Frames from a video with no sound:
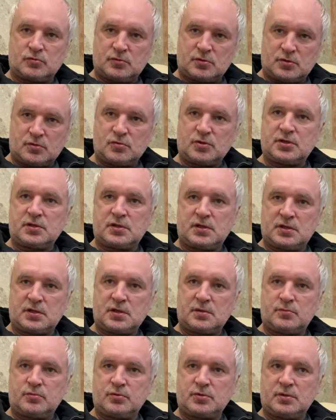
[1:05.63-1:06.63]
У Ерохина, я
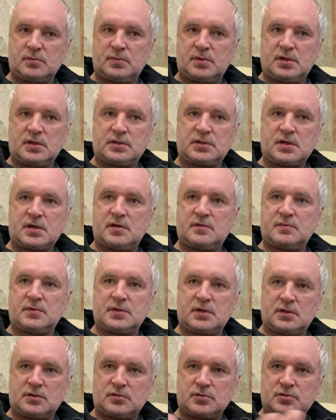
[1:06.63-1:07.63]
так понял, была
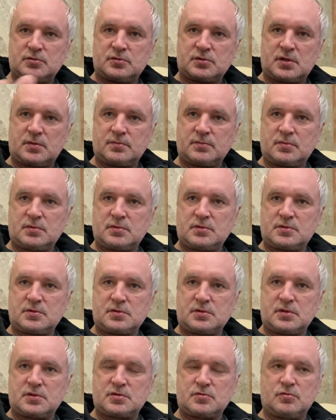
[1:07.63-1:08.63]
травма, да, то есть он там,
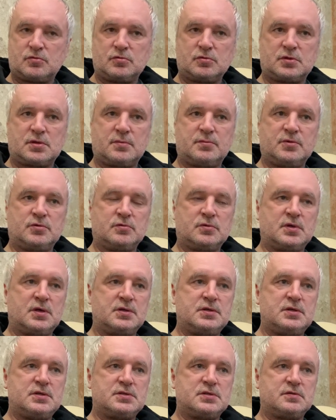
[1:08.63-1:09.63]
насколько он там, минут
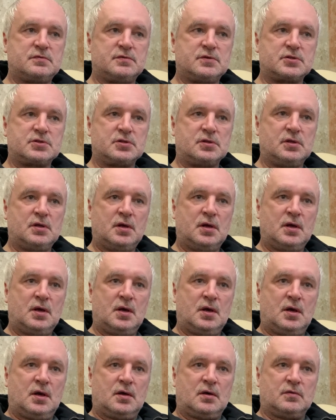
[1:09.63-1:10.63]
на 10 вышел.
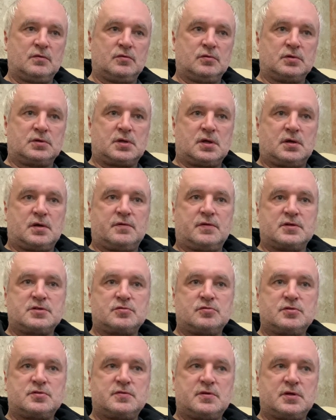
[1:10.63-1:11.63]
Вот, а в
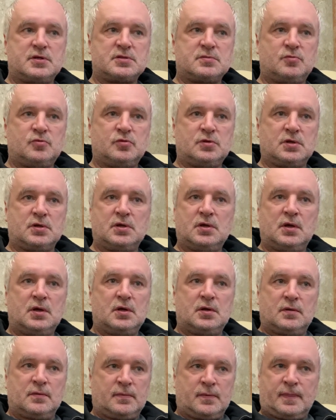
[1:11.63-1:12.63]
отсутствие Азмуна
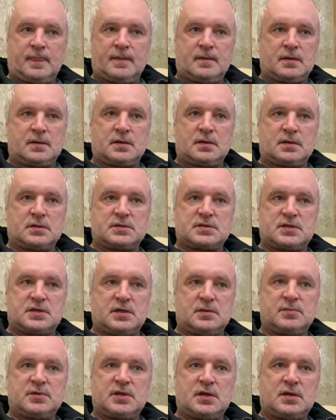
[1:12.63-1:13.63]
э,
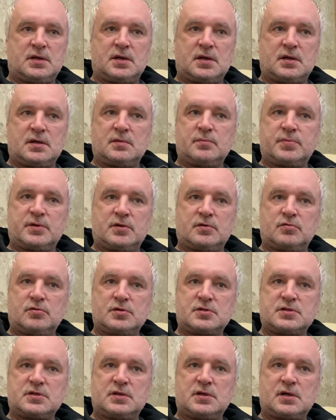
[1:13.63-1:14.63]
схема такая, им
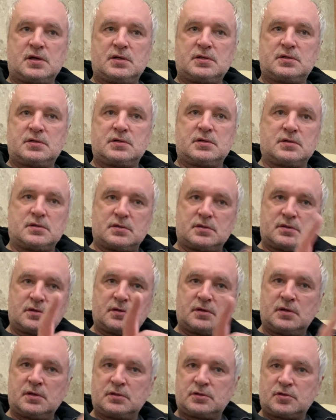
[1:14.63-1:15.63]
приходится играть
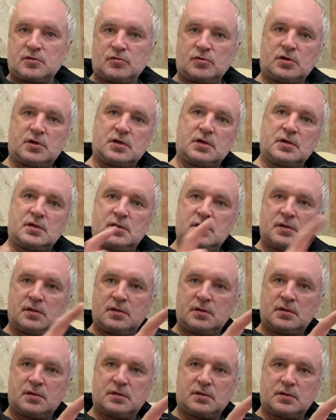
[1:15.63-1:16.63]
э, тройкой
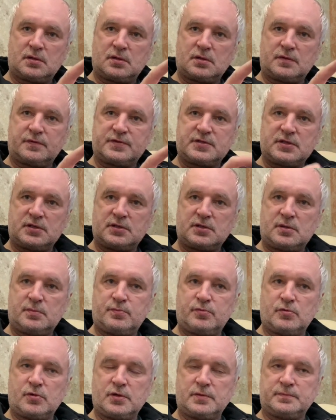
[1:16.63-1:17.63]
э, в центре
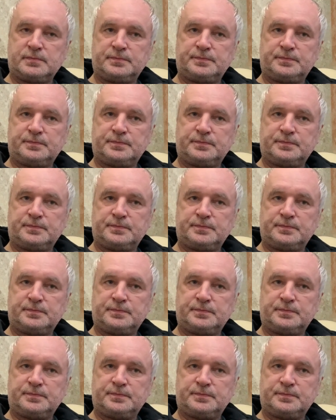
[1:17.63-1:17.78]
поля.